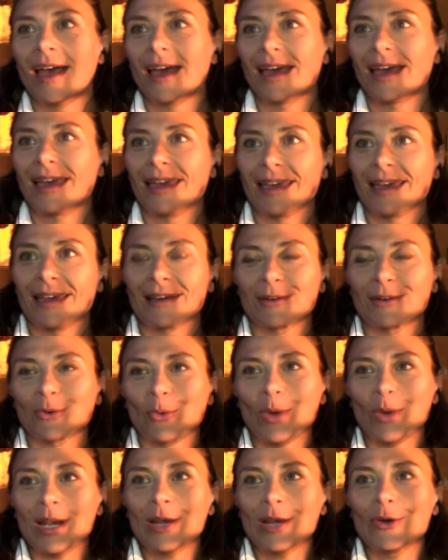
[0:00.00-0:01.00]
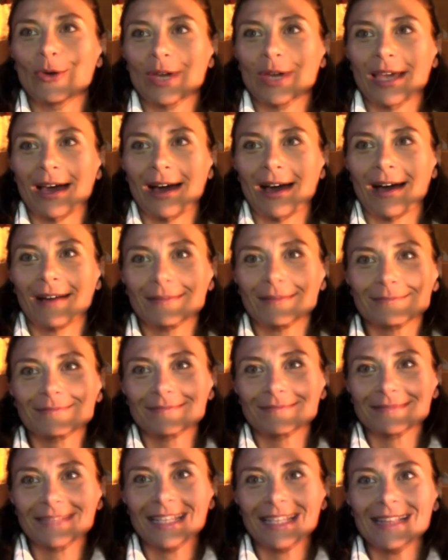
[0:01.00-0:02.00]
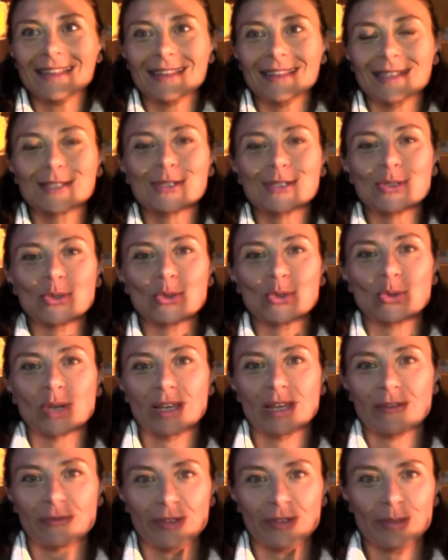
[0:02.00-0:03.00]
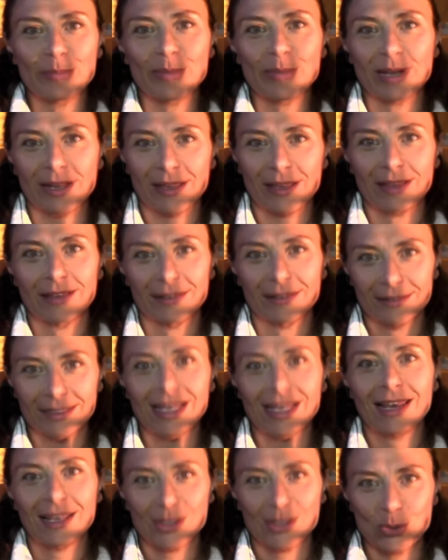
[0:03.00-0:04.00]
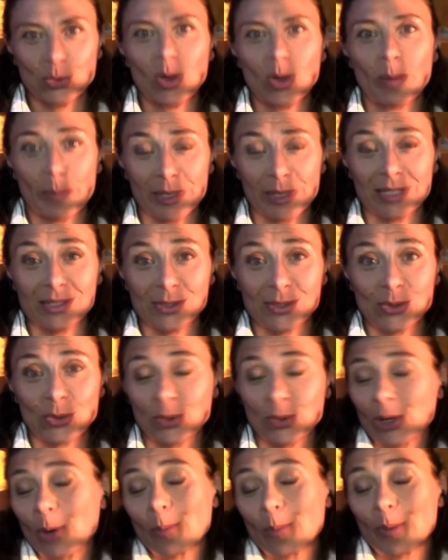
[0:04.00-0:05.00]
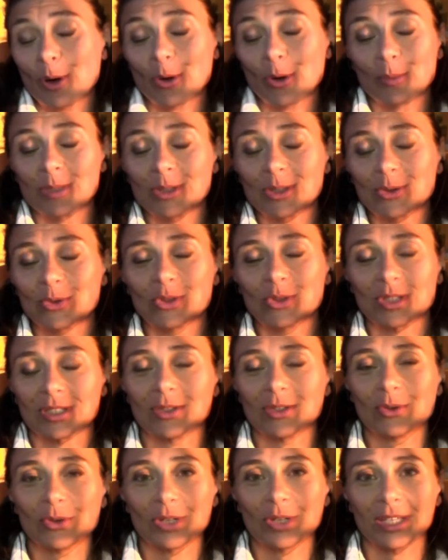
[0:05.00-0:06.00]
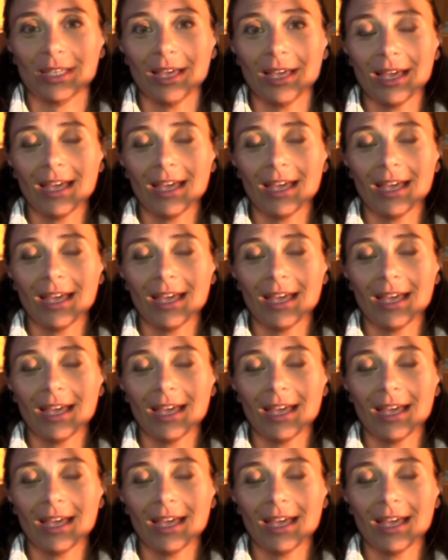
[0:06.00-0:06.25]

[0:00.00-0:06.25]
è quello che ha intessuto le fibre della sua persona, un po' come tutti noi,